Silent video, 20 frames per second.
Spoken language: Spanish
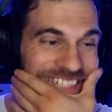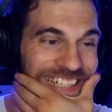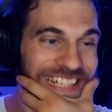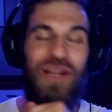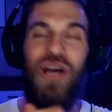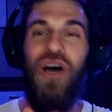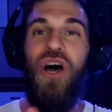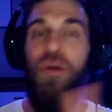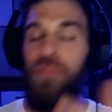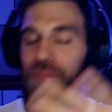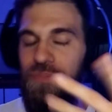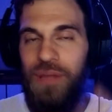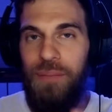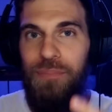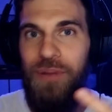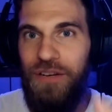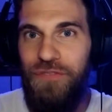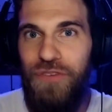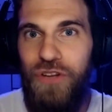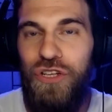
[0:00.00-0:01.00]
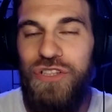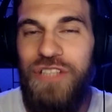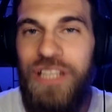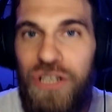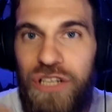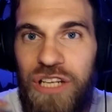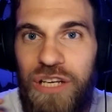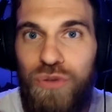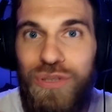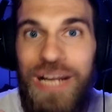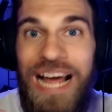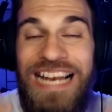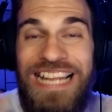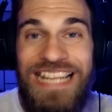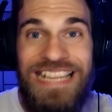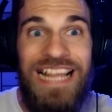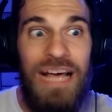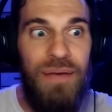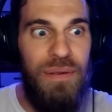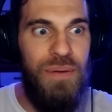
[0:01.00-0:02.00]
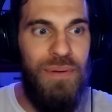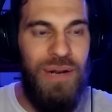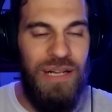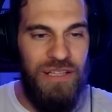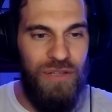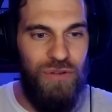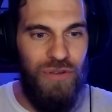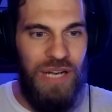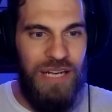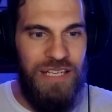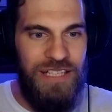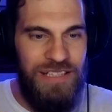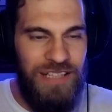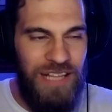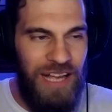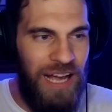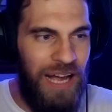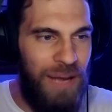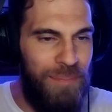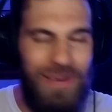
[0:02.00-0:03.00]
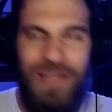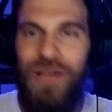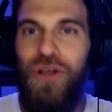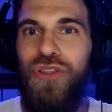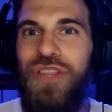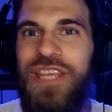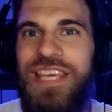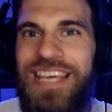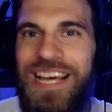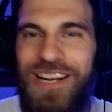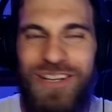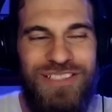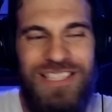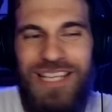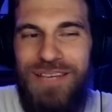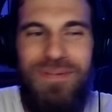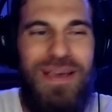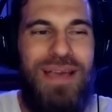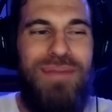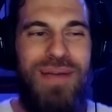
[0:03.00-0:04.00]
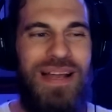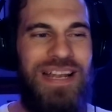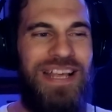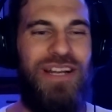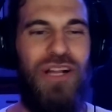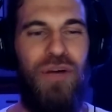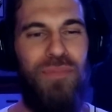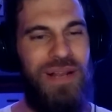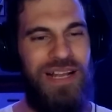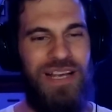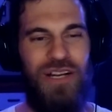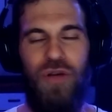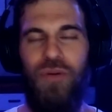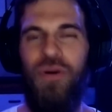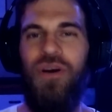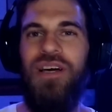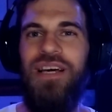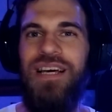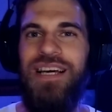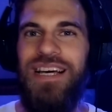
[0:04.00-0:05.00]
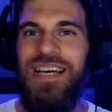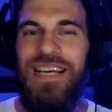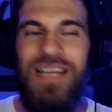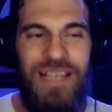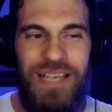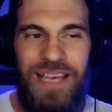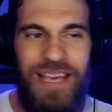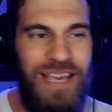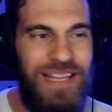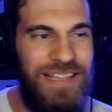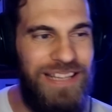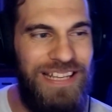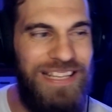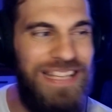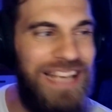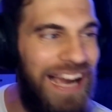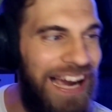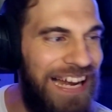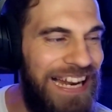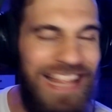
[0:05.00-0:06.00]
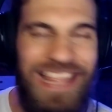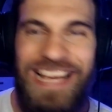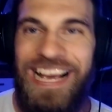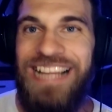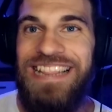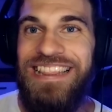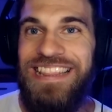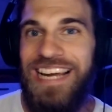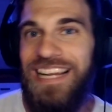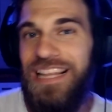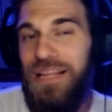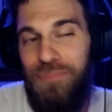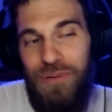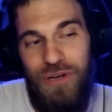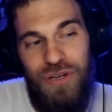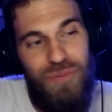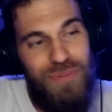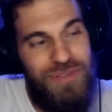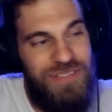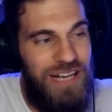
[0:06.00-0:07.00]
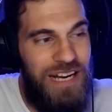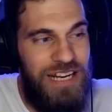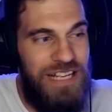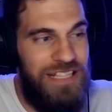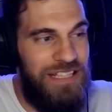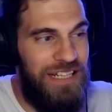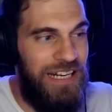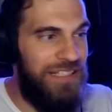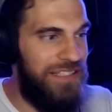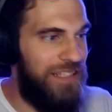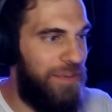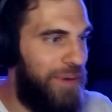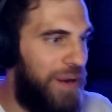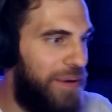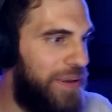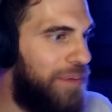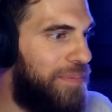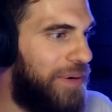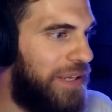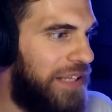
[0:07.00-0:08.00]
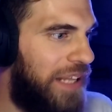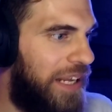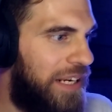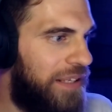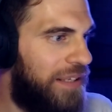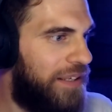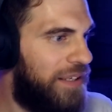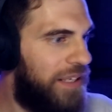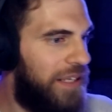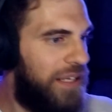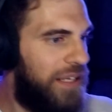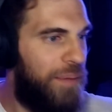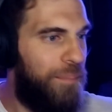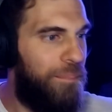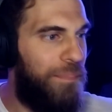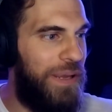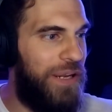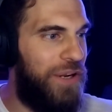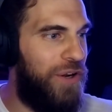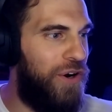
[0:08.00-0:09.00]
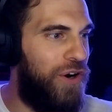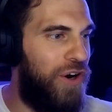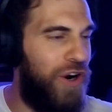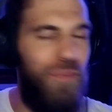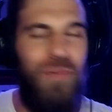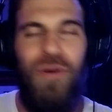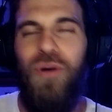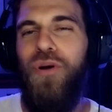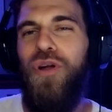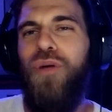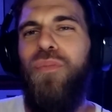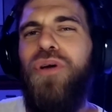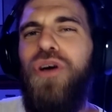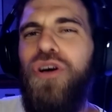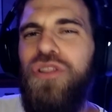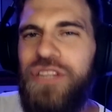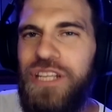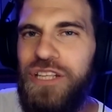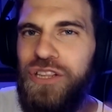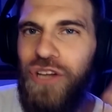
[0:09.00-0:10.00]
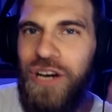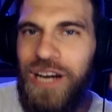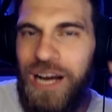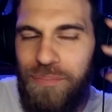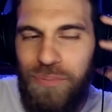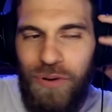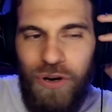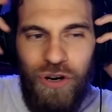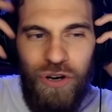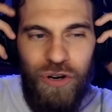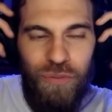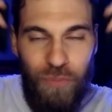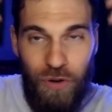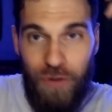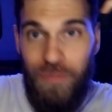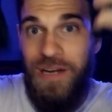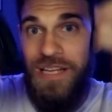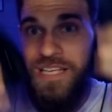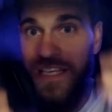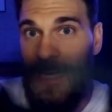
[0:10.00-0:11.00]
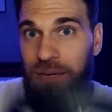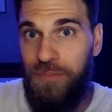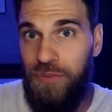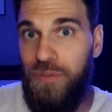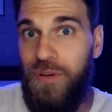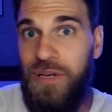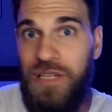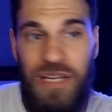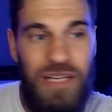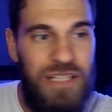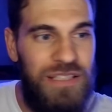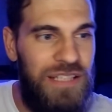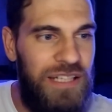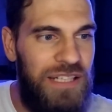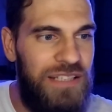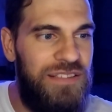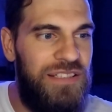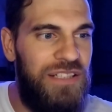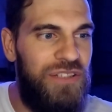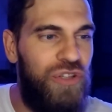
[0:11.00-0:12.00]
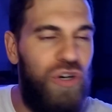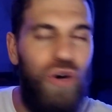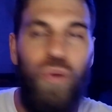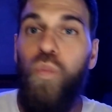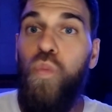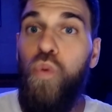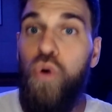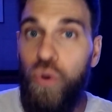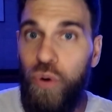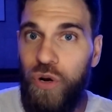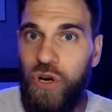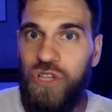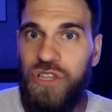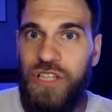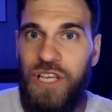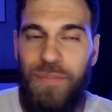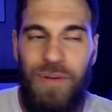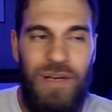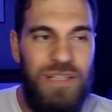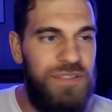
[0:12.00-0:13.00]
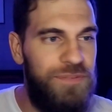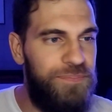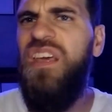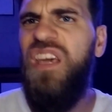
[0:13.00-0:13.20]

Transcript: Pero me refiero, tiene una linda vibra, tiene una linda melodía, no sé, me, alegró, me alegró. Eh, tenía ganas de cantarla, pero no me sé la letra, ya me la voy a aprender. Pero, pero bueno, muy contento acá por, María, por María que está haciendo muy buenos temas.